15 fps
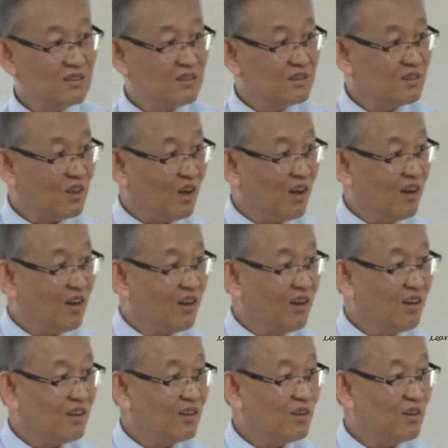그죠?
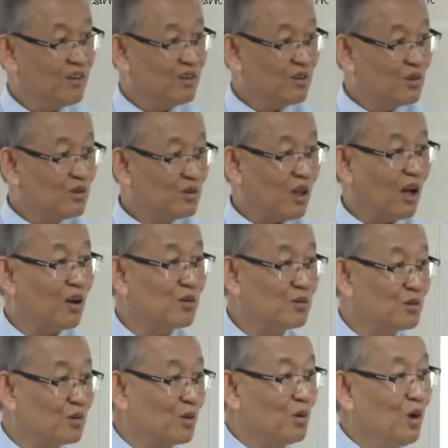이거 다른